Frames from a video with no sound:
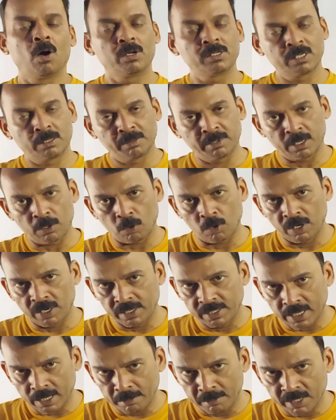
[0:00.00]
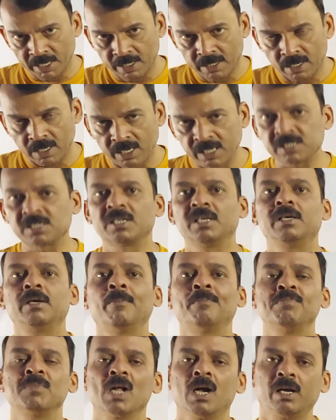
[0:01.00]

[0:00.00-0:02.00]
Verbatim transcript: और जब यहाँ ऑल इंडिया मेरिट लिस्ट ही